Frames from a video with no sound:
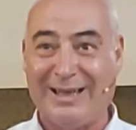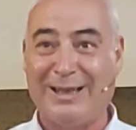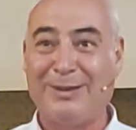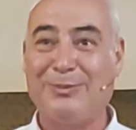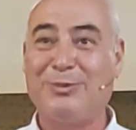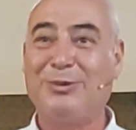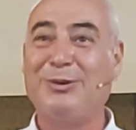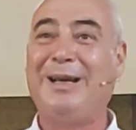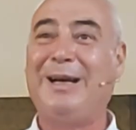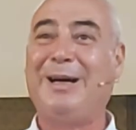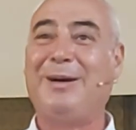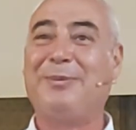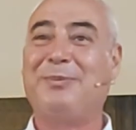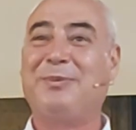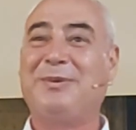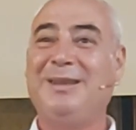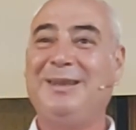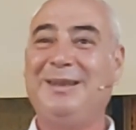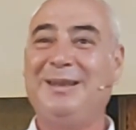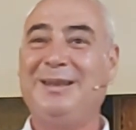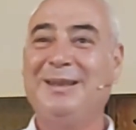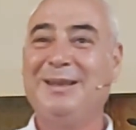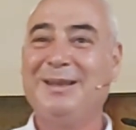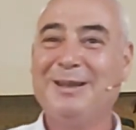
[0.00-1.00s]
Yani bu ne
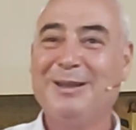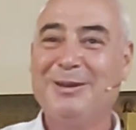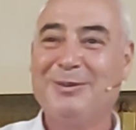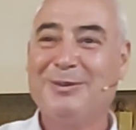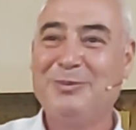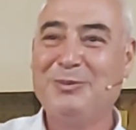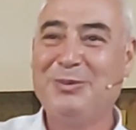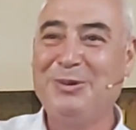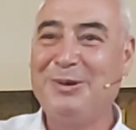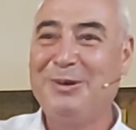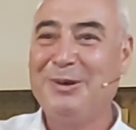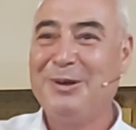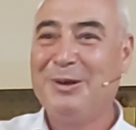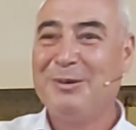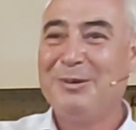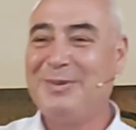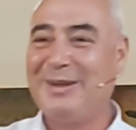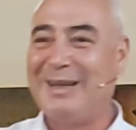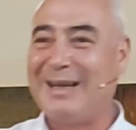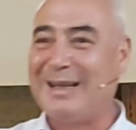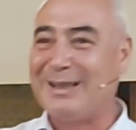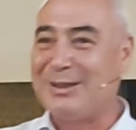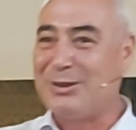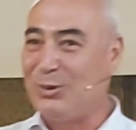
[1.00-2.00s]
yaptı? Bu
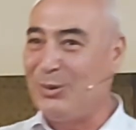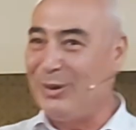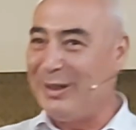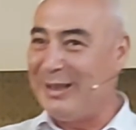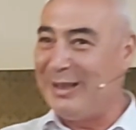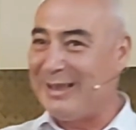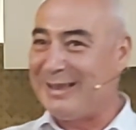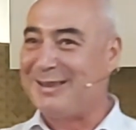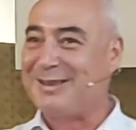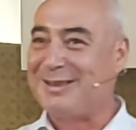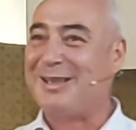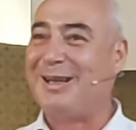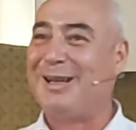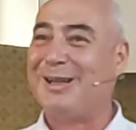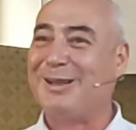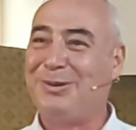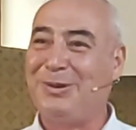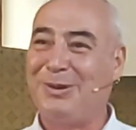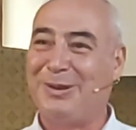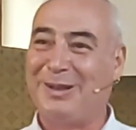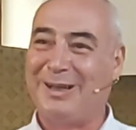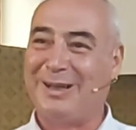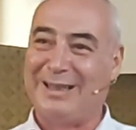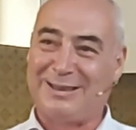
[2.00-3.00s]
biraz süreyi
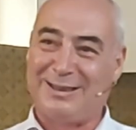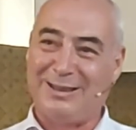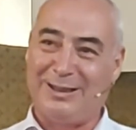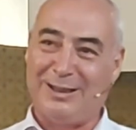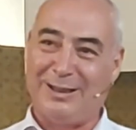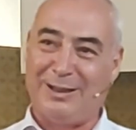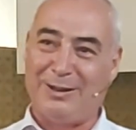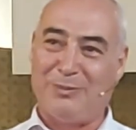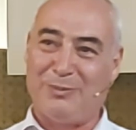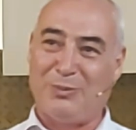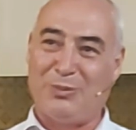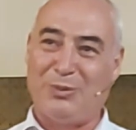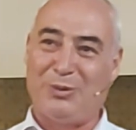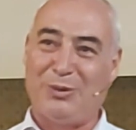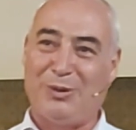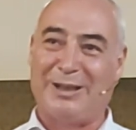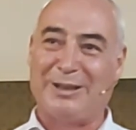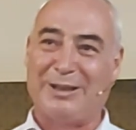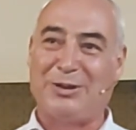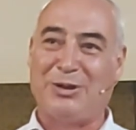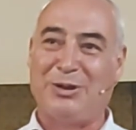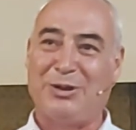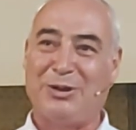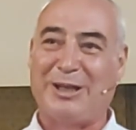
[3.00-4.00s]
kısaltıyor. Aslında bu
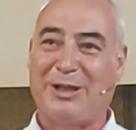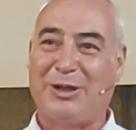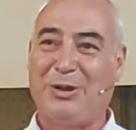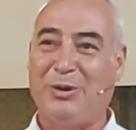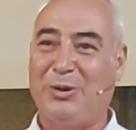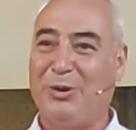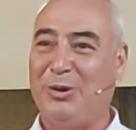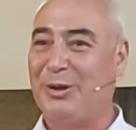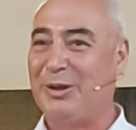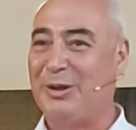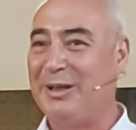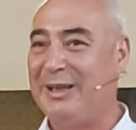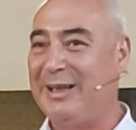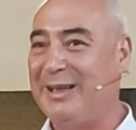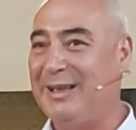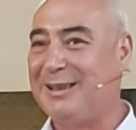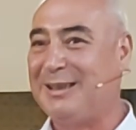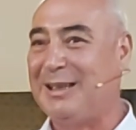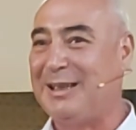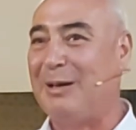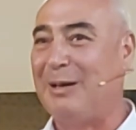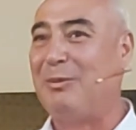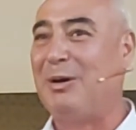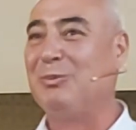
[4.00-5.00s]
az önceki örneği
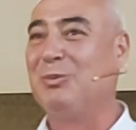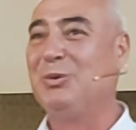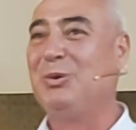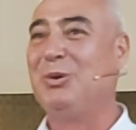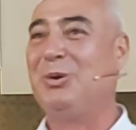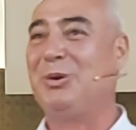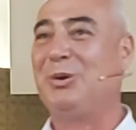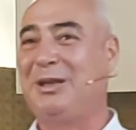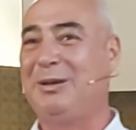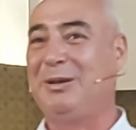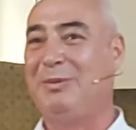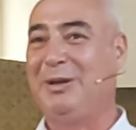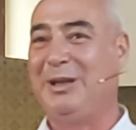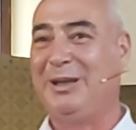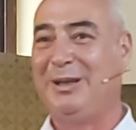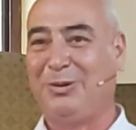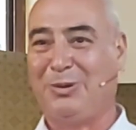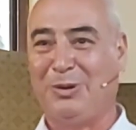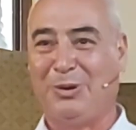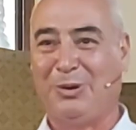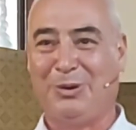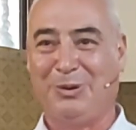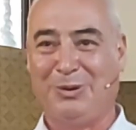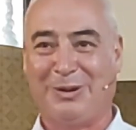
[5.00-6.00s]
tamamlıyor gibi
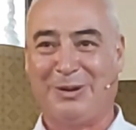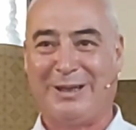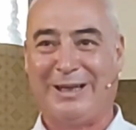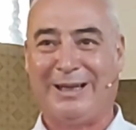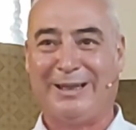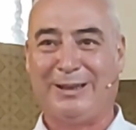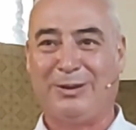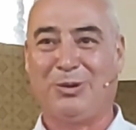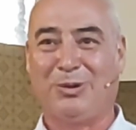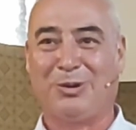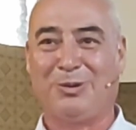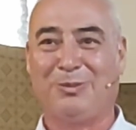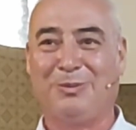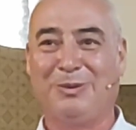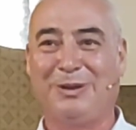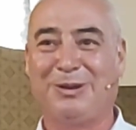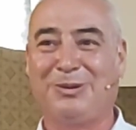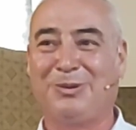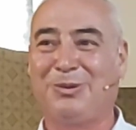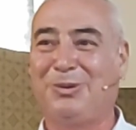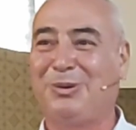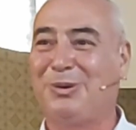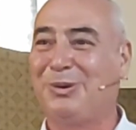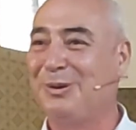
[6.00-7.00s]
görünüyor. Yani
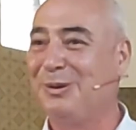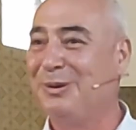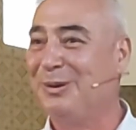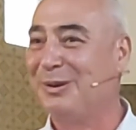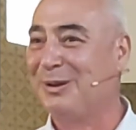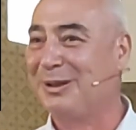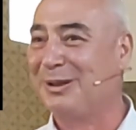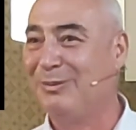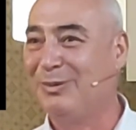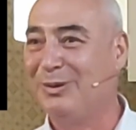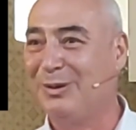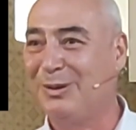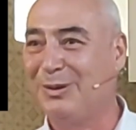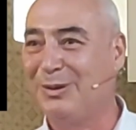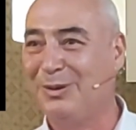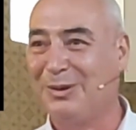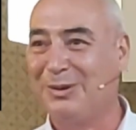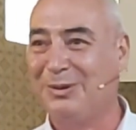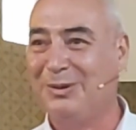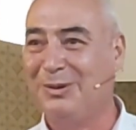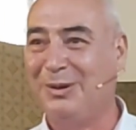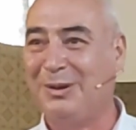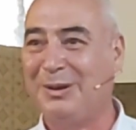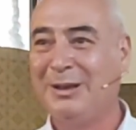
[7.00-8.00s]
yorumları doğruluyor gibi
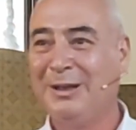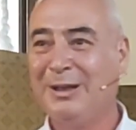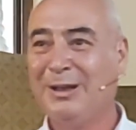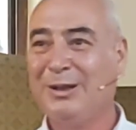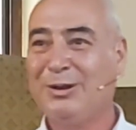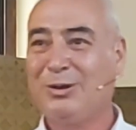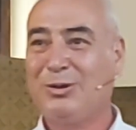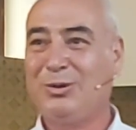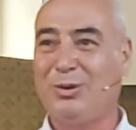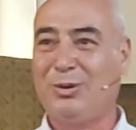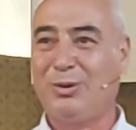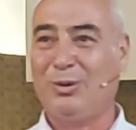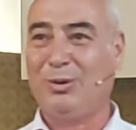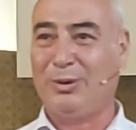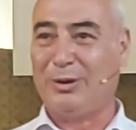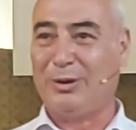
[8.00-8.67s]
görünüyor. Çünkü